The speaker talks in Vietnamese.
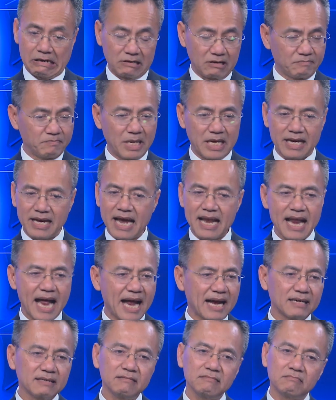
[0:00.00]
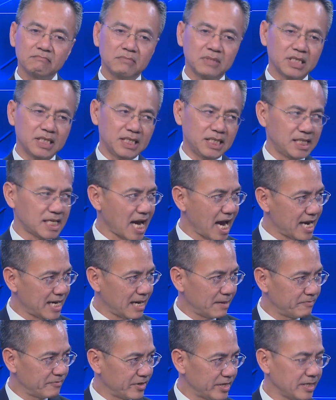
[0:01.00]
bị kết án 12
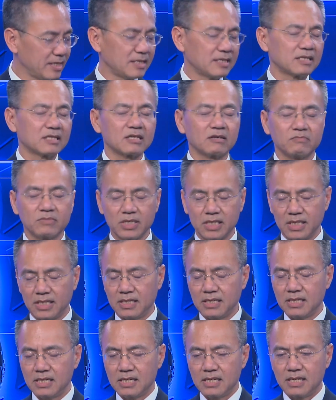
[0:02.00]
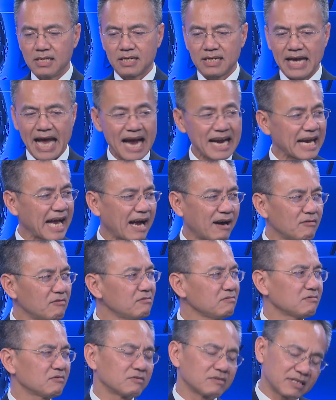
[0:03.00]
năm ấy và. xong rồi kháng
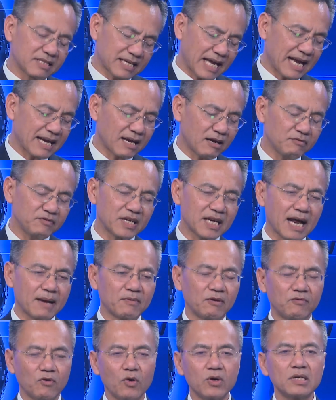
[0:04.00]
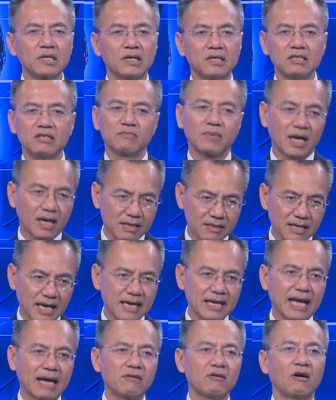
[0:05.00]
cáo kháng cáo Việt Nam là vô ích thôi nhưng mà
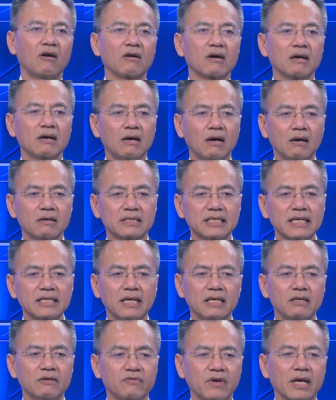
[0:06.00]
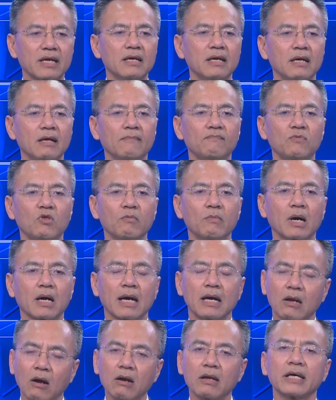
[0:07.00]
kháng cáo họ họ xác nhận như vậy nhưng mà
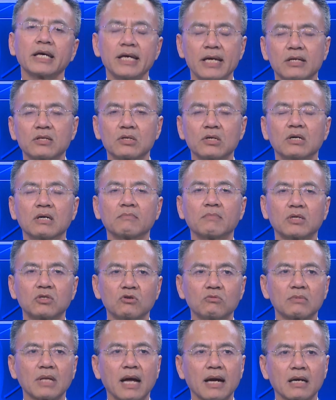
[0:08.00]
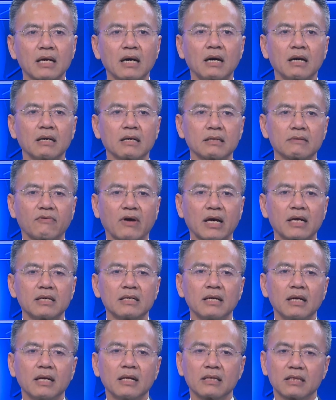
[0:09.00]
cái đó là cái hiện tượng mà chúng ta cần phải
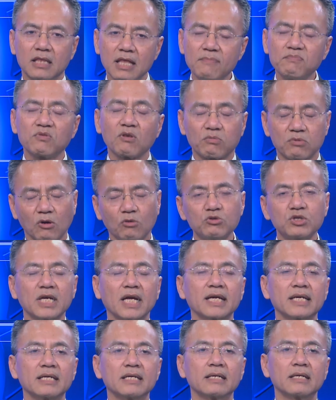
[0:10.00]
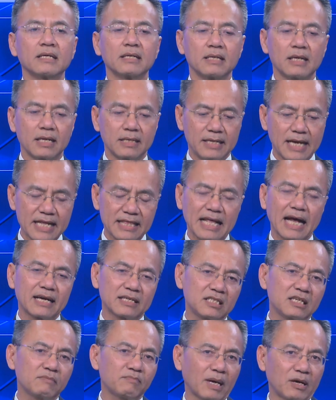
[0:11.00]
tiếp tục đấu tranh để gia tăng
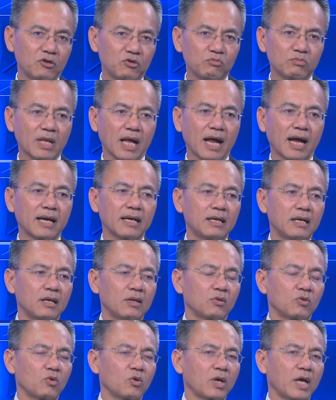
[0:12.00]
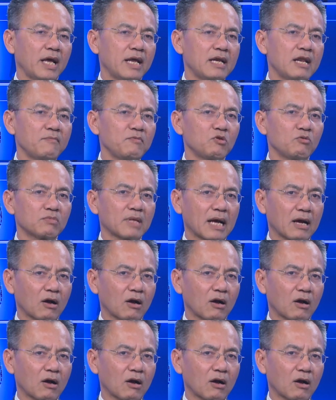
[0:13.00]
sức mạnh của chúng ta tôi nghĩ nếu chúng ta